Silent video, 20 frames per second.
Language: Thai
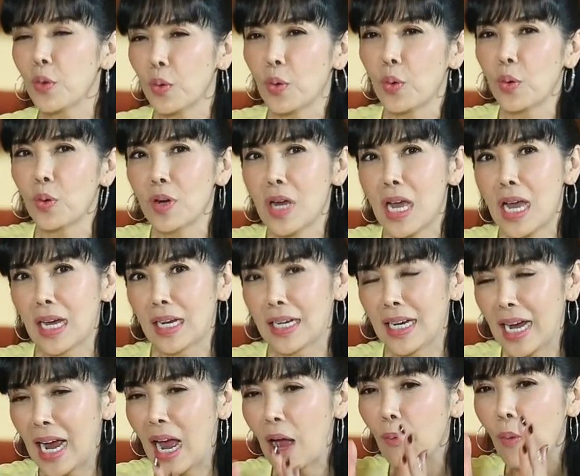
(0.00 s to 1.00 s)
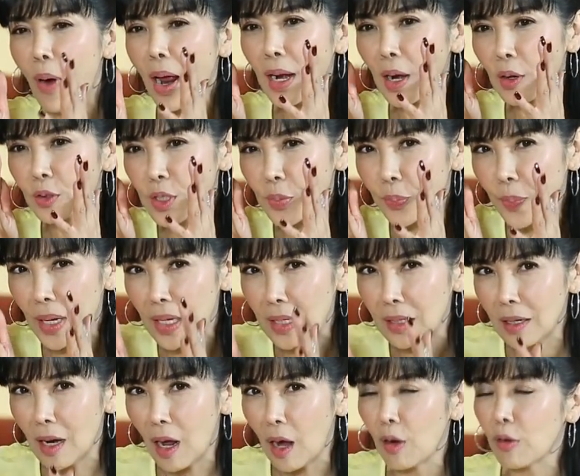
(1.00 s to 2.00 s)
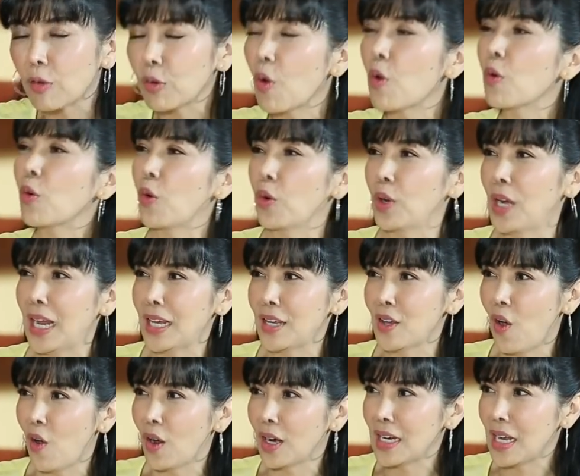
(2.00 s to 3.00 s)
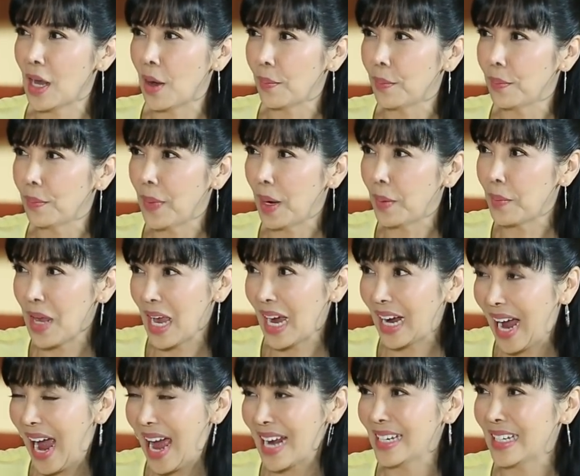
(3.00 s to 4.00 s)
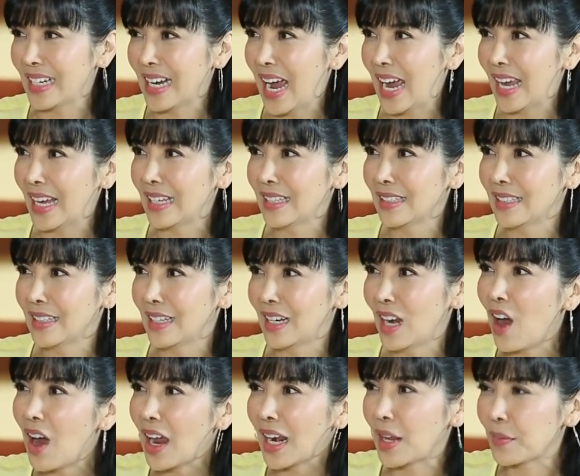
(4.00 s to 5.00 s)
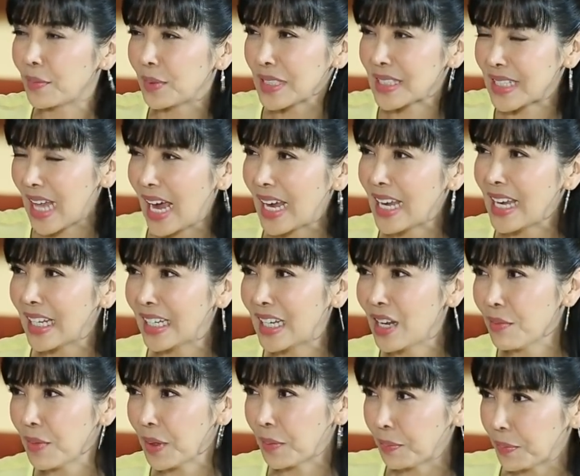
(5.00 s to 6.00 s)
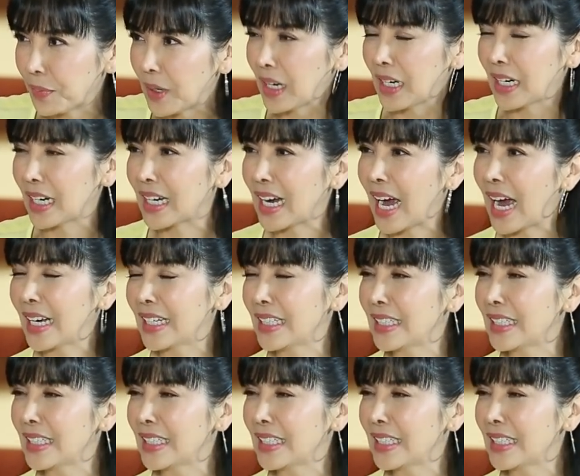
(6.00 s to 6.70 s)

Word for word: ดูนะคะว่าเราจะเป็นโรคกรดไหลย้อนเนี่ยมันมีอาการยังไง แล้วอะไรเป็นสาเหตุให้มันเกิดอาการ